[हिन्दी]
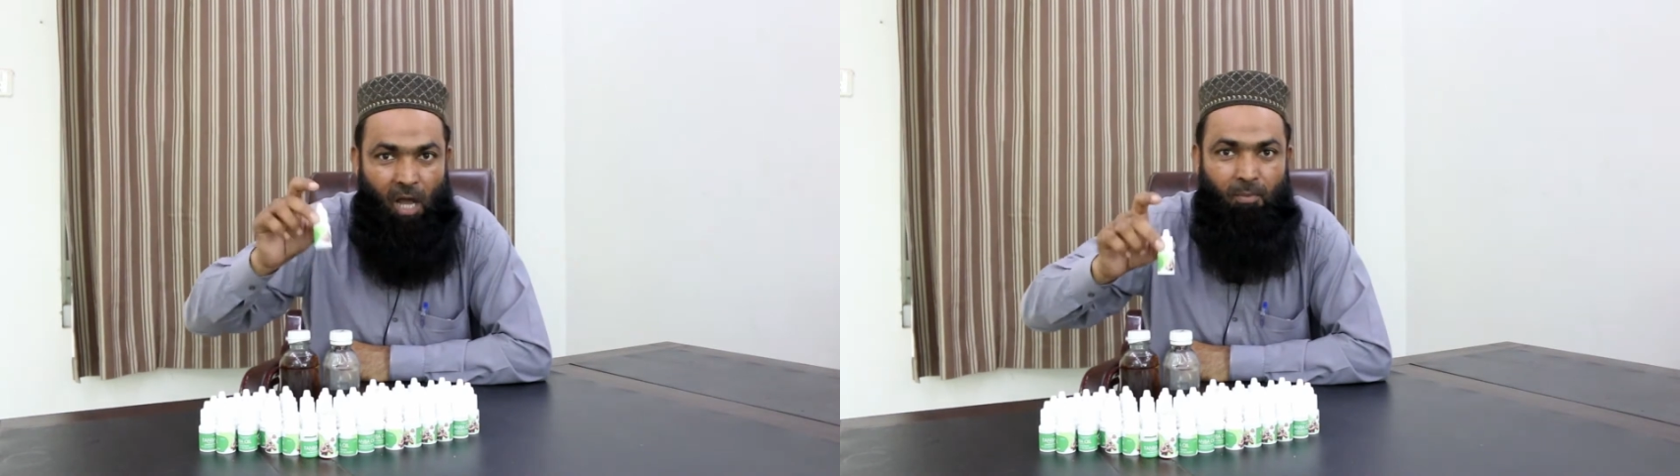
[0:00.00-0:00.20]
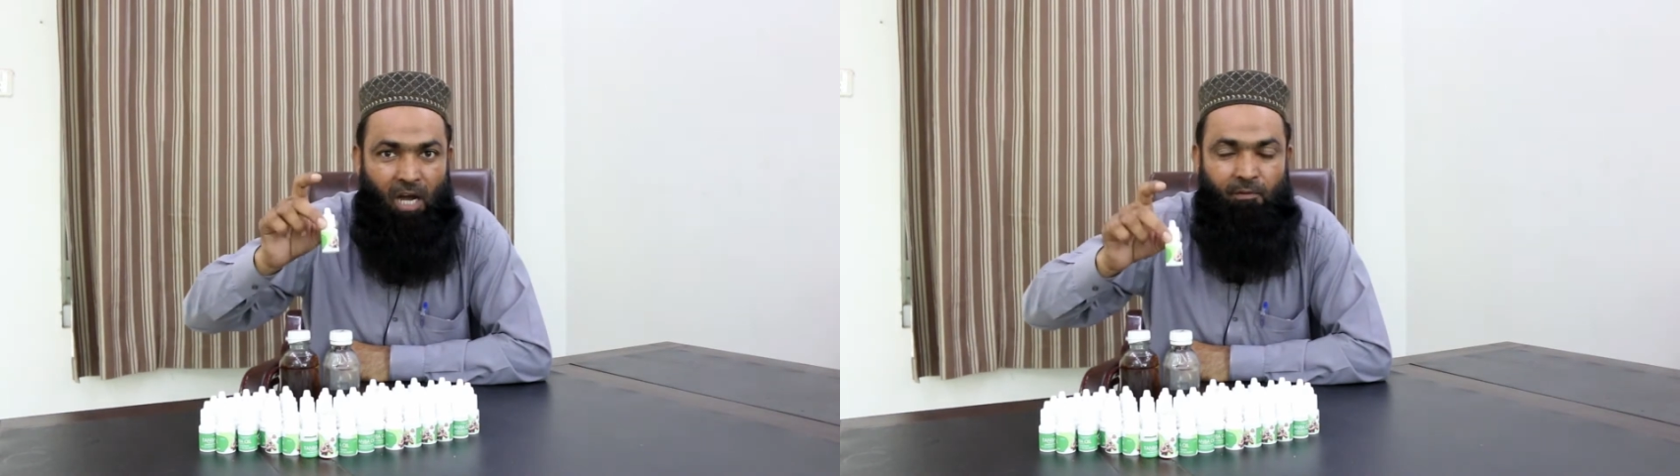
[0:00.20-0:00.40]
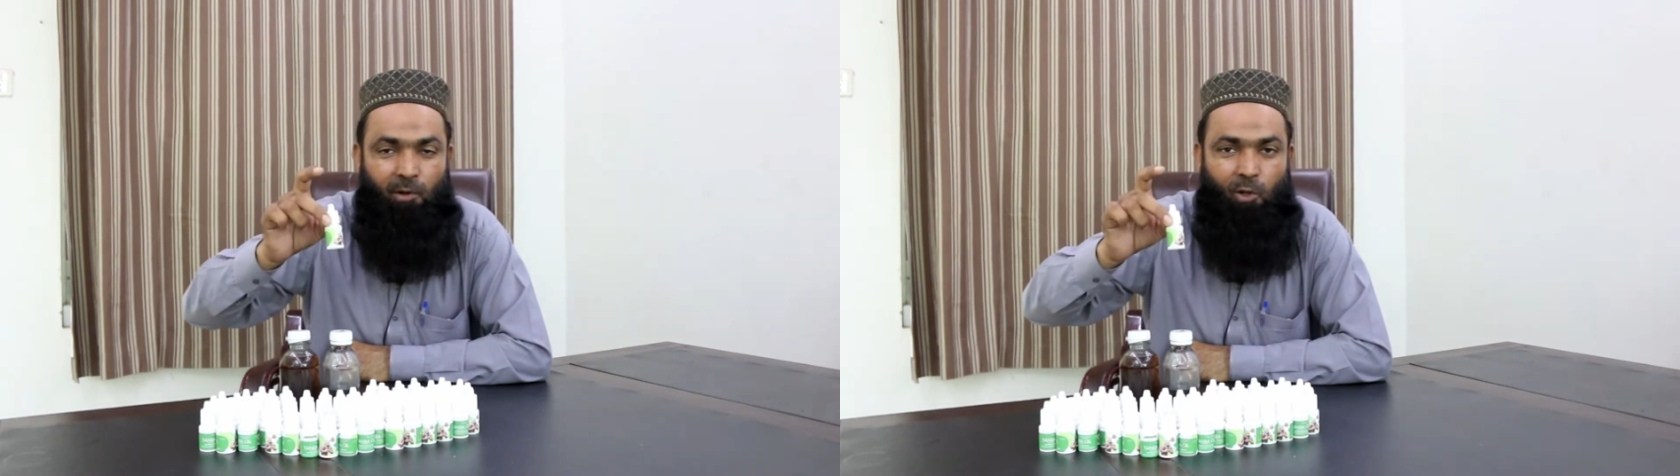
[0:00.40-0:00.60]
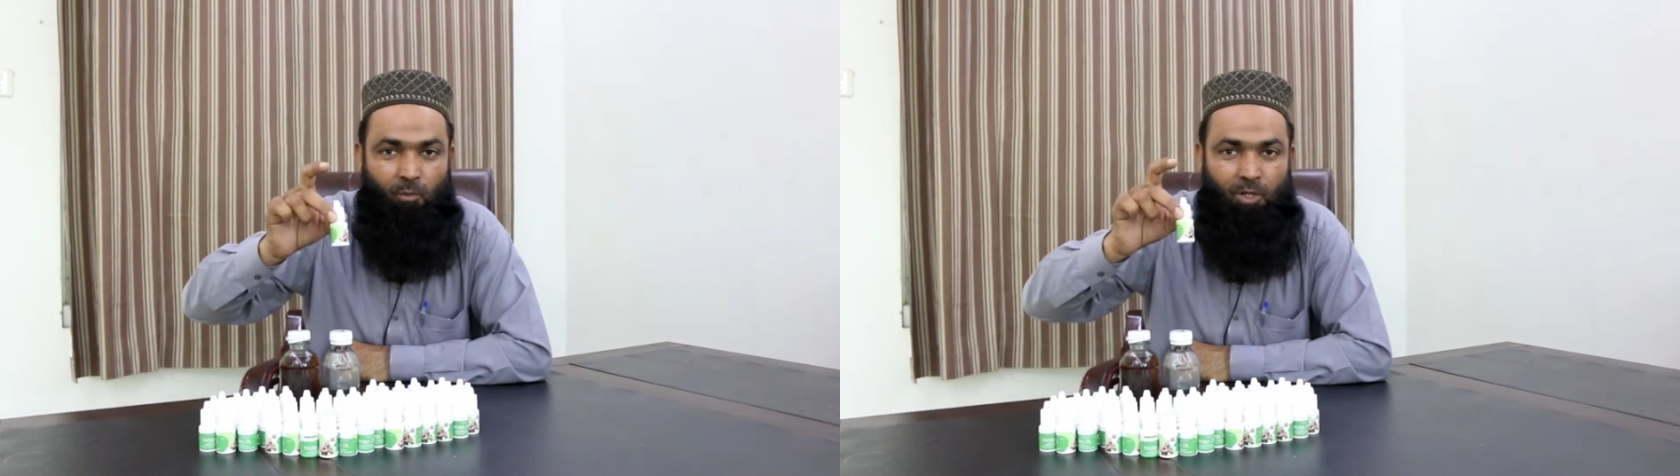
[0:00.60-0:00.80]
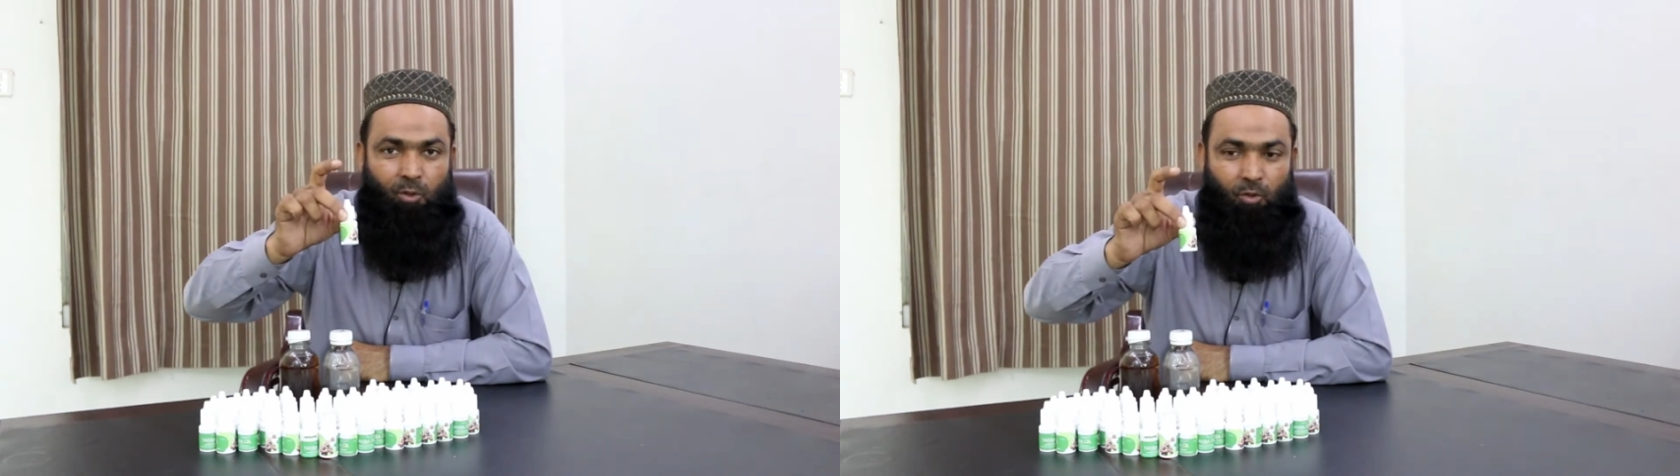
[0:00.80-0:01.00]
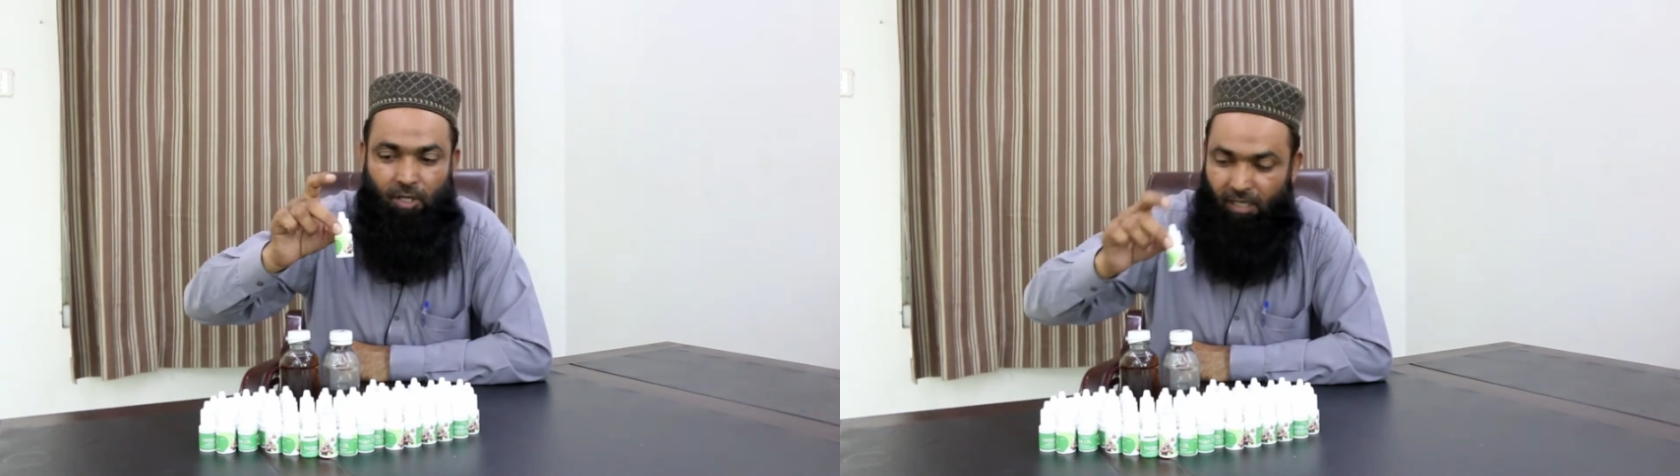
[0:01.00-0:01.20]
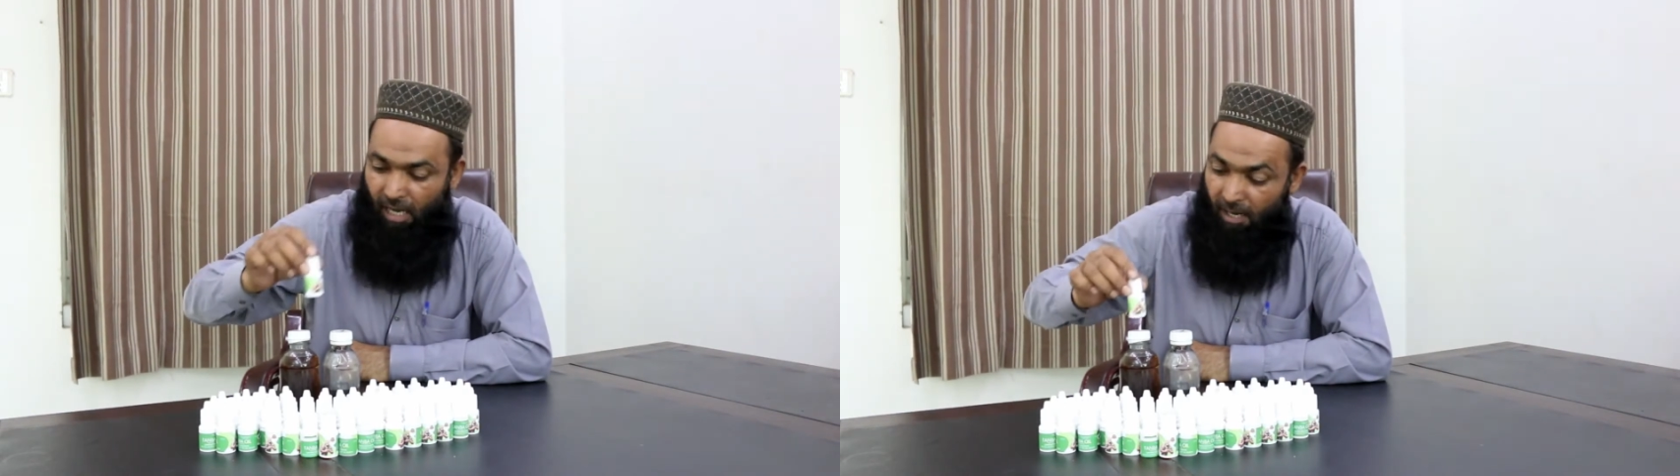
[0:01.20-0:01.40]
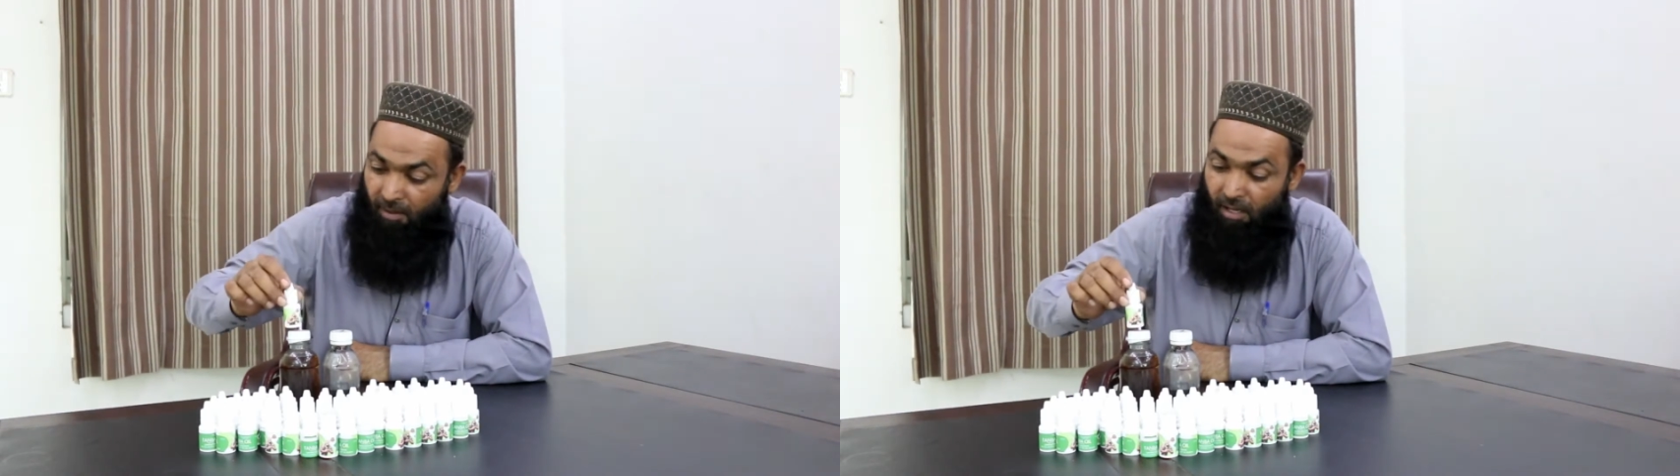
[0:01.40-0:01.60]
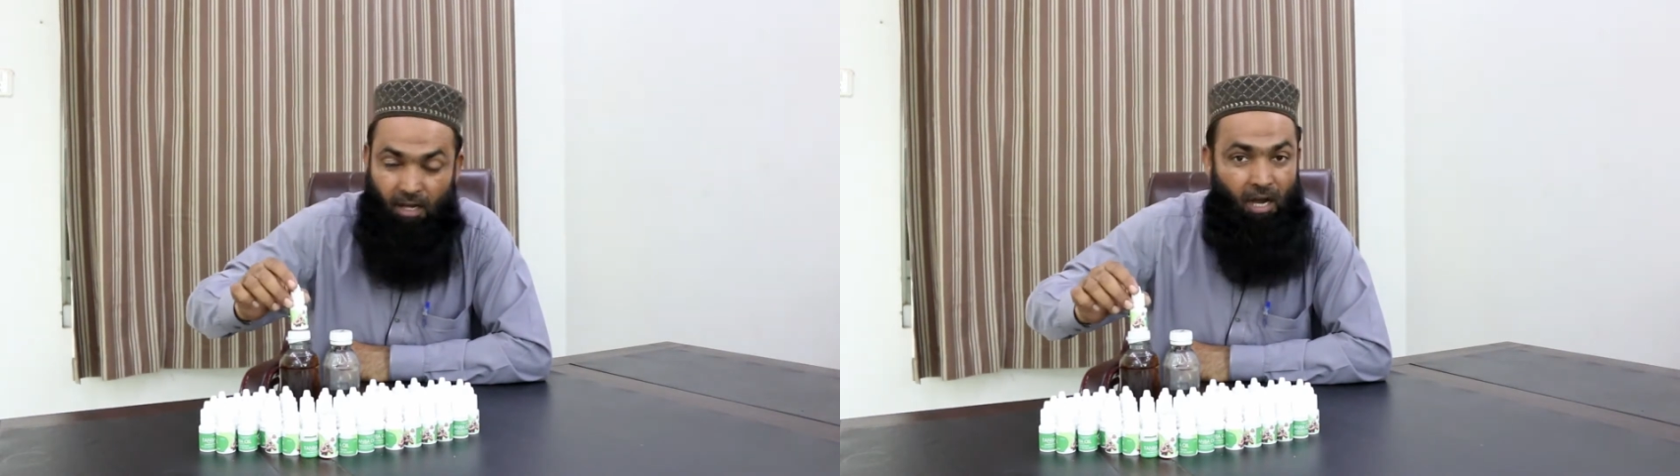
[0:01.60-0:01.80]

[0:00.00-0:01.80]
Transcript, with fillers: सबका वीडियो में इसको देखा है